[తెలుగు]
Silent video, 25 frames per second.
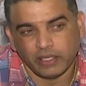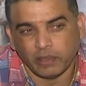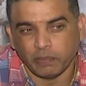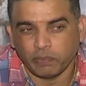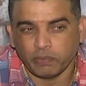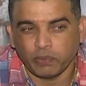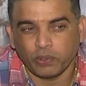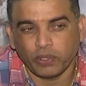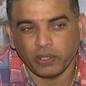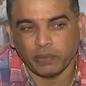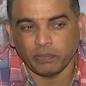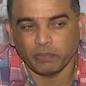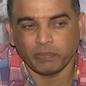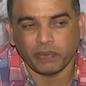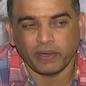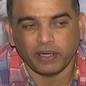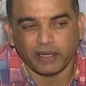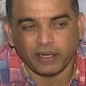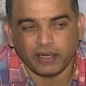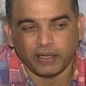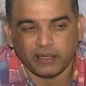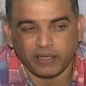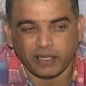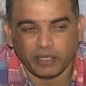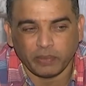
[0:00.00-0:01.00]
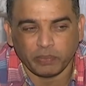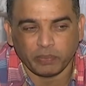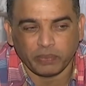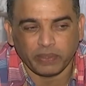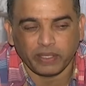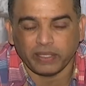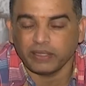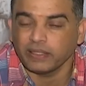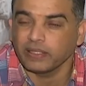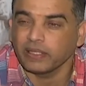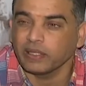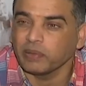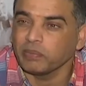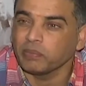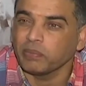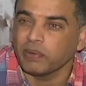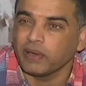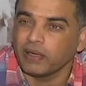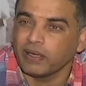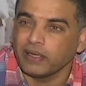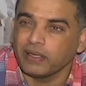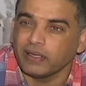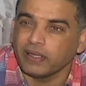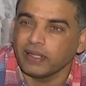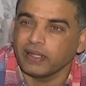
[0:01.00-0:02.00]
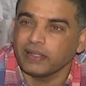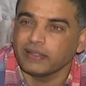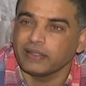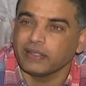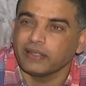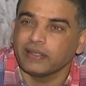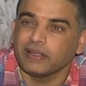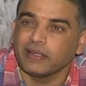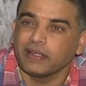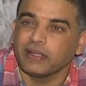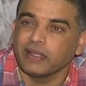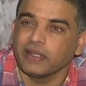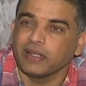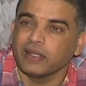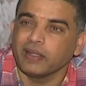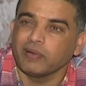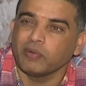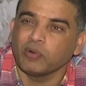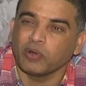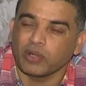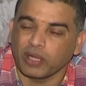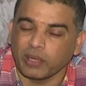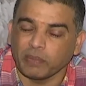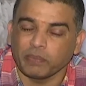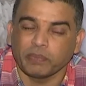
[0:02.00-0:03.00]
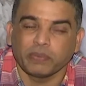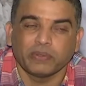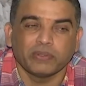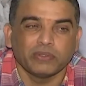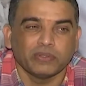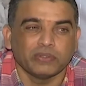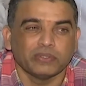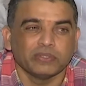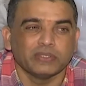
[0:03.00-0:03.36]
ఎప్పుడు ఇంపార్టెంటే ఇప్పుడు ఎందుకు ఇంపార్టెంట్ అయిందంటే ఒకప్పుడు